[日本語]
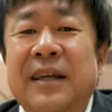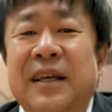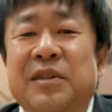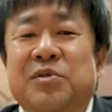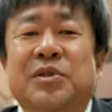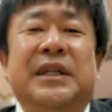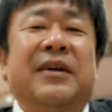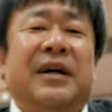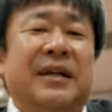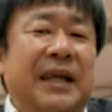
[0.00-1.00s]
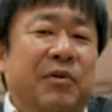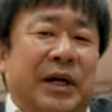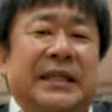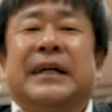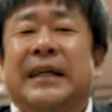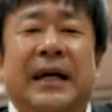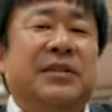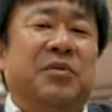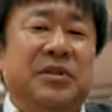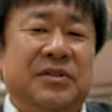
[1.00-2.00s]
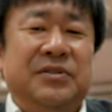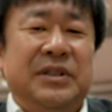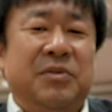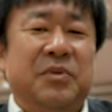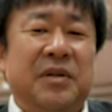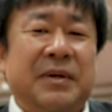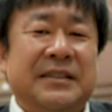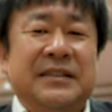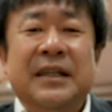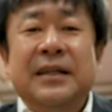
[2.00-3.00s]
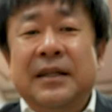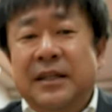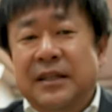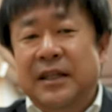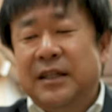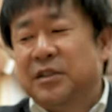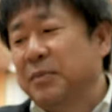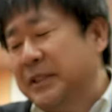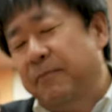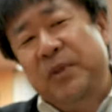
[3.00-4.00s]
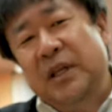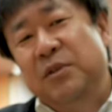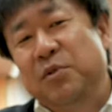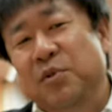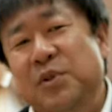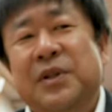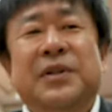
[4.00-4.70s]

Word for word: えっ、ー、と、そちらでは買わない方がいいかなというふうに思います。えー、すいません。あの、